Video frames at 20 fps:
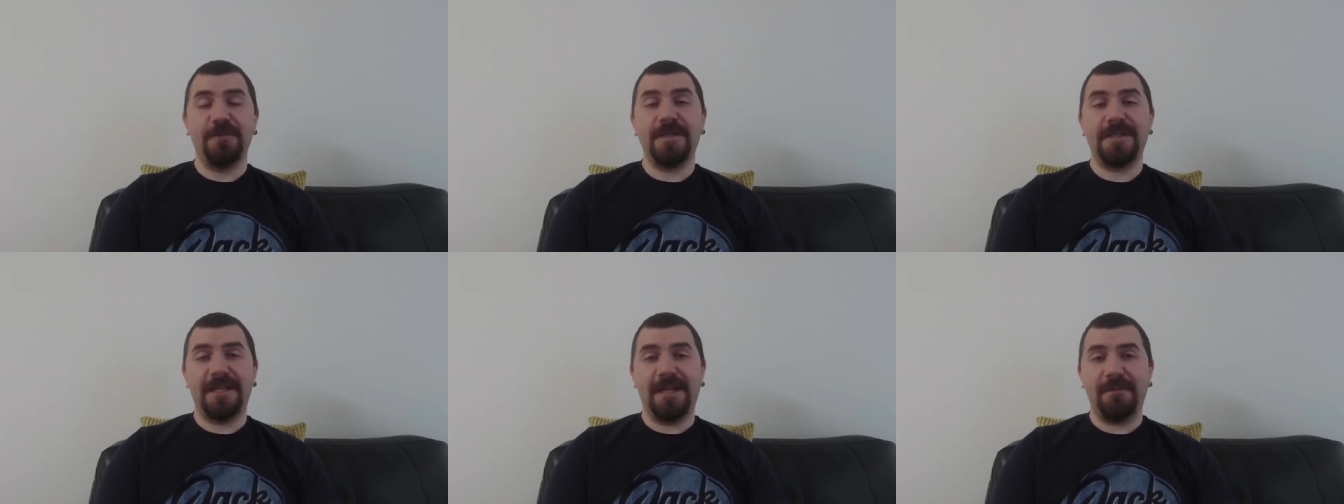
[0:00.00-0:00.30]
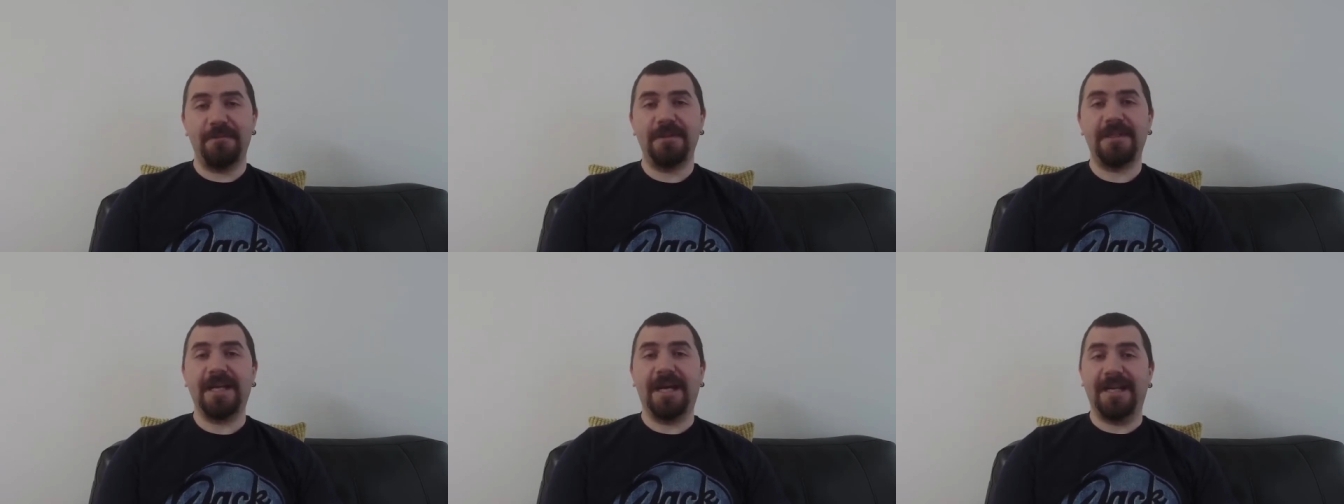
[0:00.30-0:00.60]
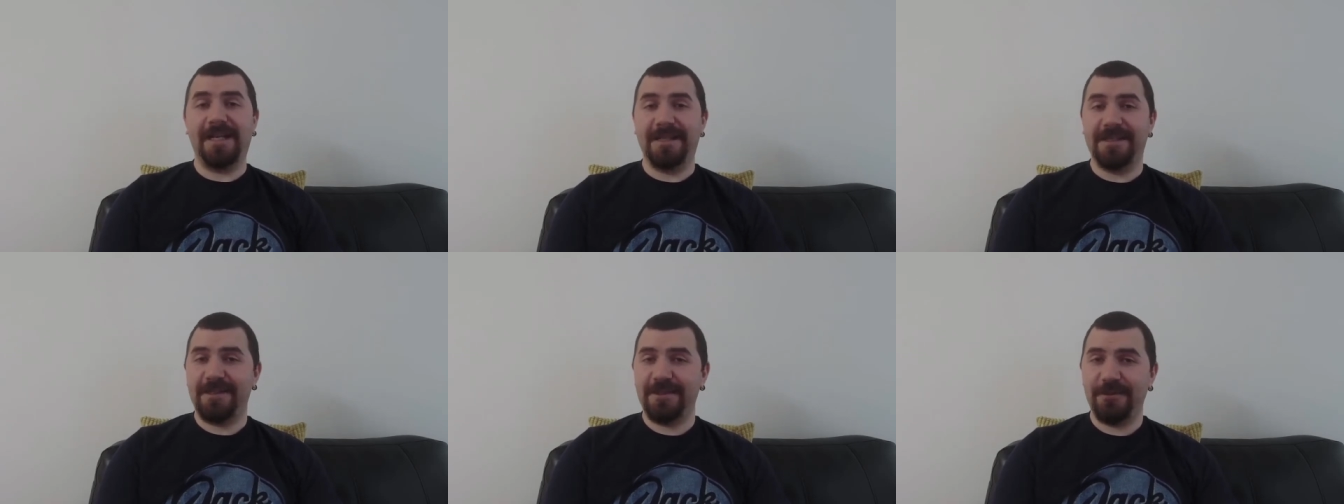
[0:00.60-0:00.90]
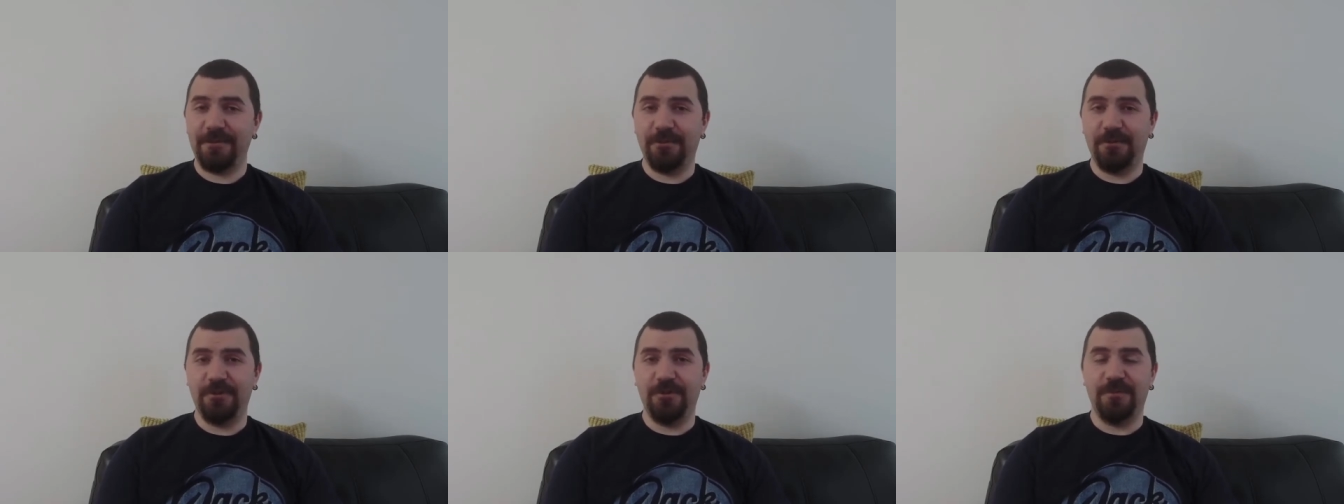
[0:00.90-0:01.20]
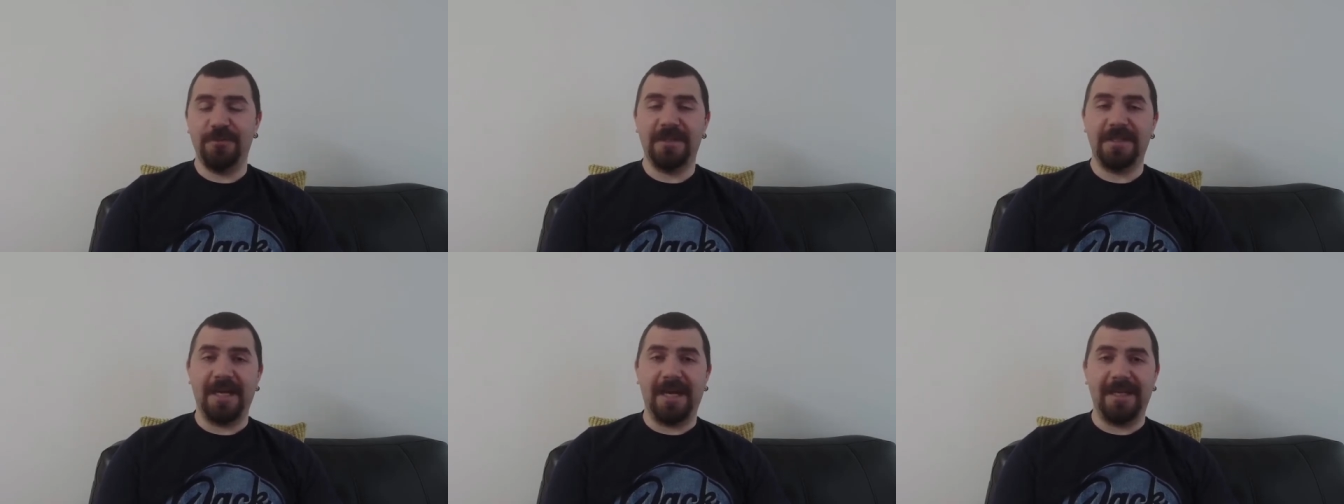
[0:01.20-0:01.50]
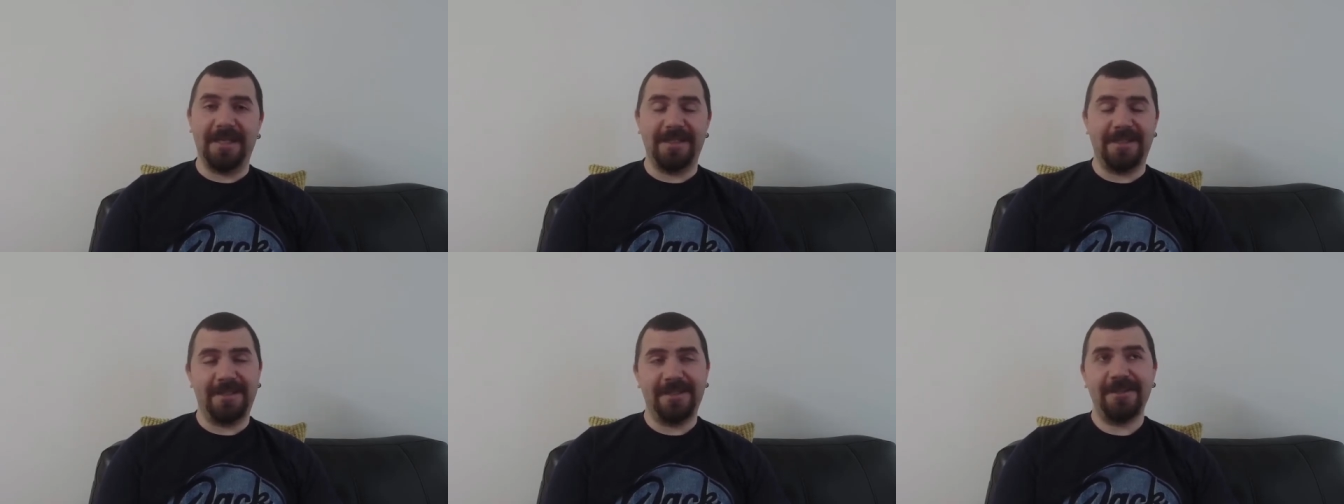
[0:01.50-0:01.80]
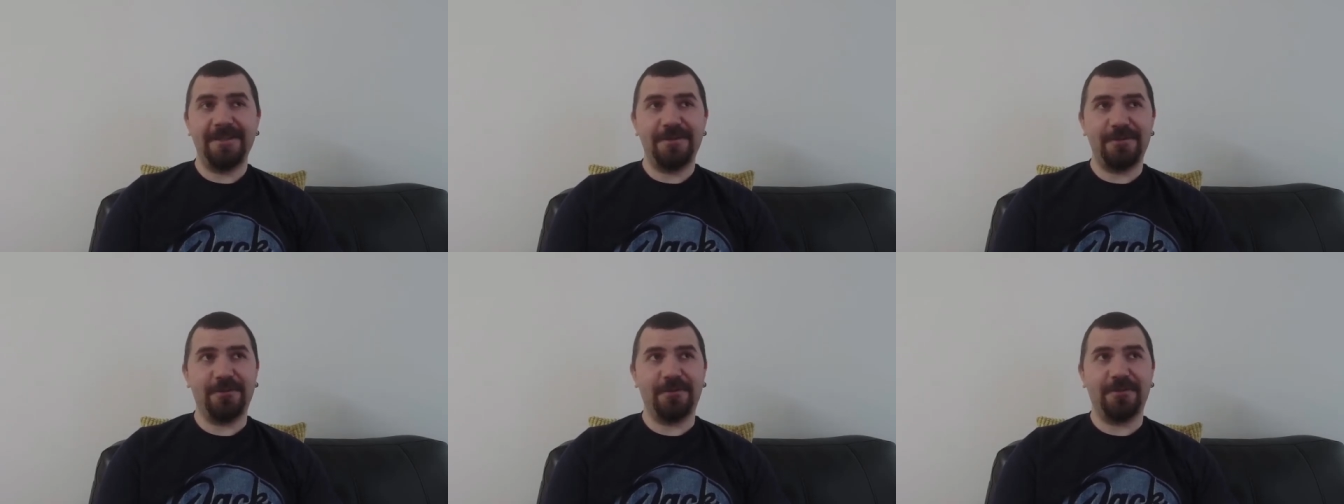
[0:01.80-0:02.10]
Mesela bir tanesi ünlü bir
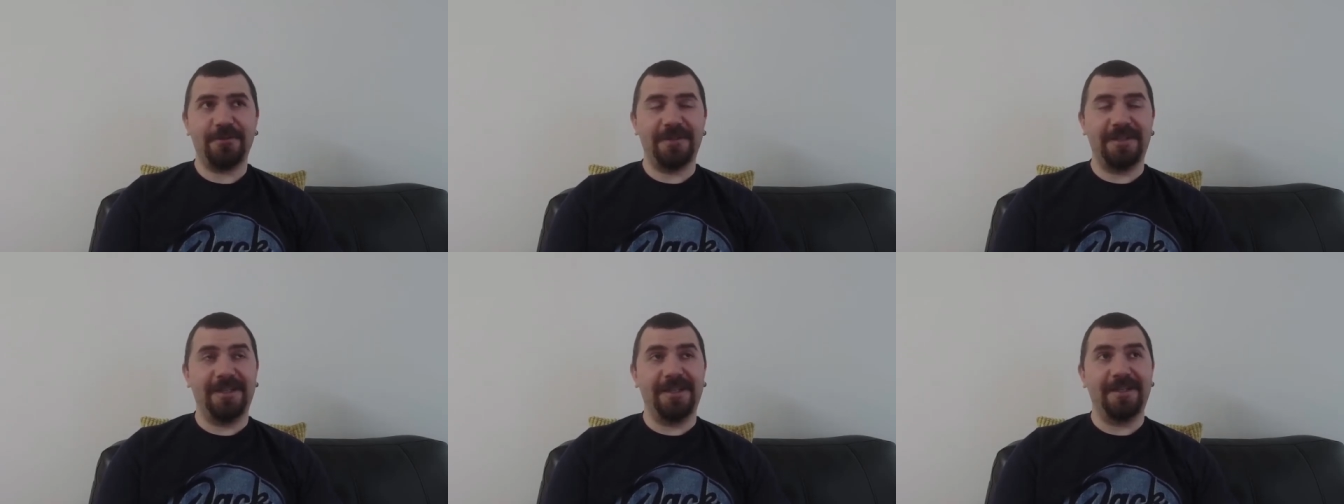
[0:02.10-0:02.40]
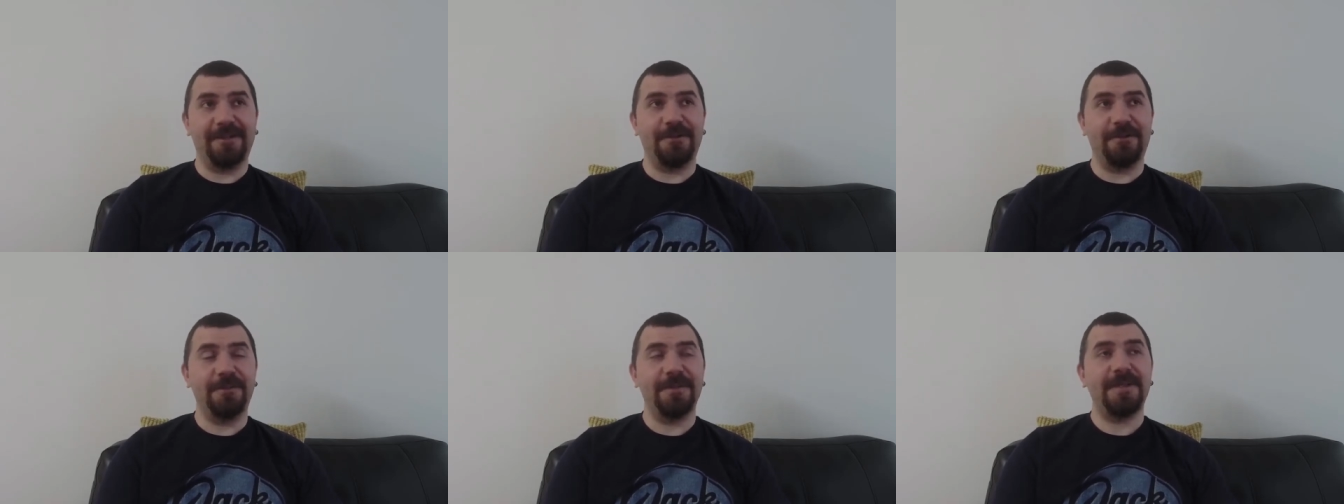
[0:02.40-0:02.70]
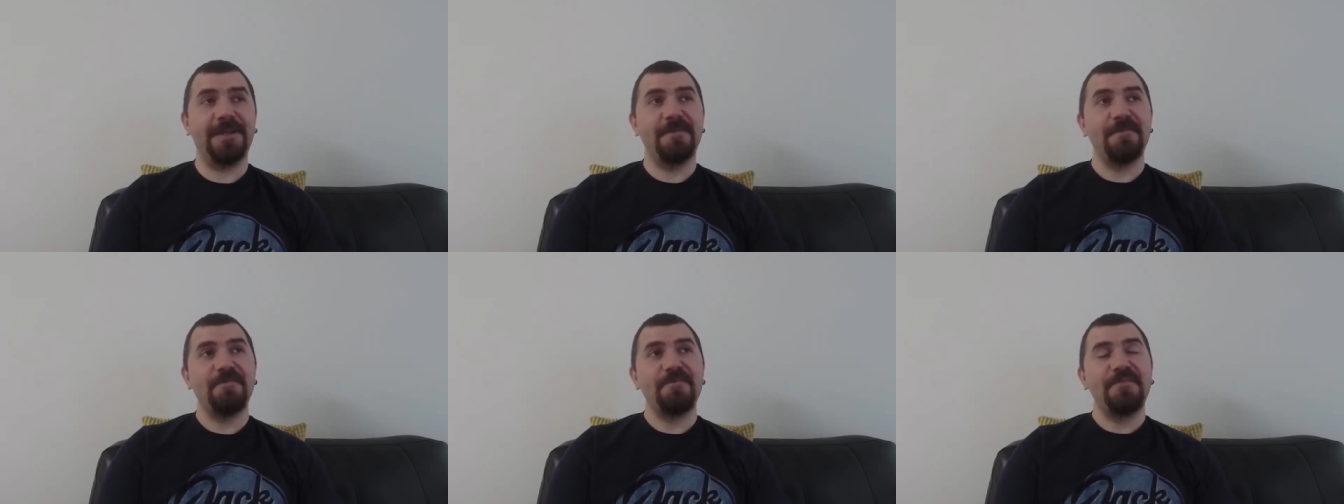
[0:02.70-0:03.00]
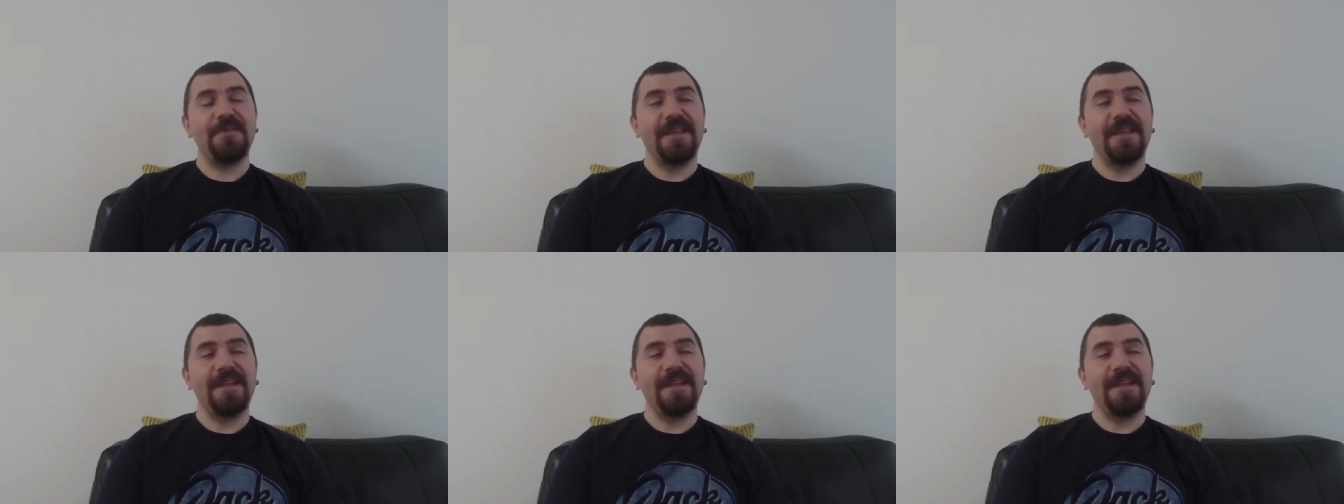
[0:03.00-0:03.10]
tanesi çok e, komik.